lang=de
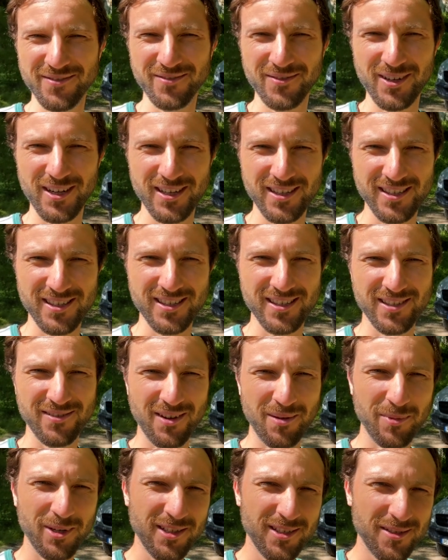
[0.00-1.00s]
war jetzt
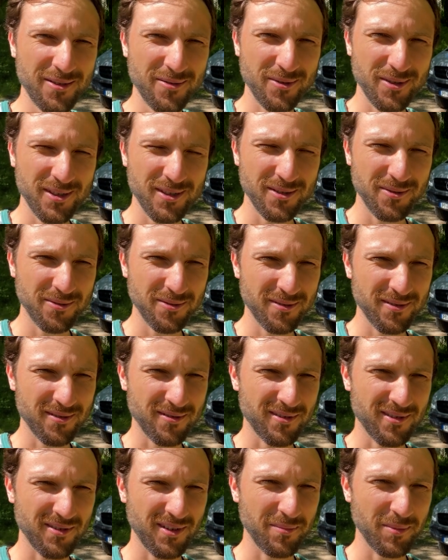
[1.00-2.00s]
zweimal die Situation.
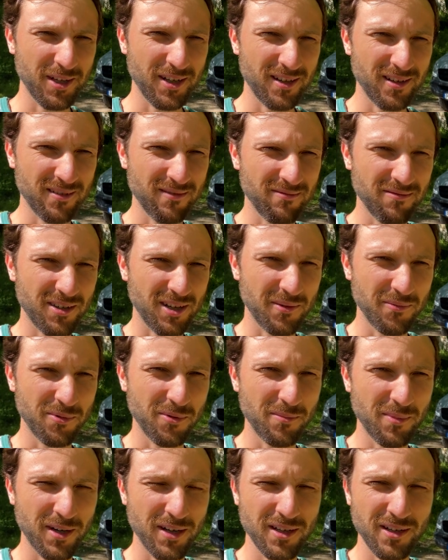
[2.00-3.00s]
Zwei Männer kamen
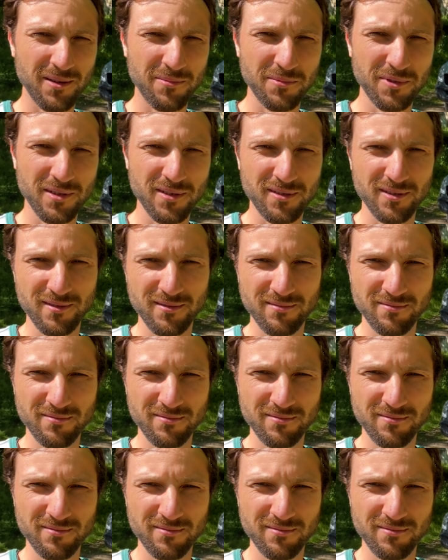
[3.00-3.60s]
vorbei, haben mir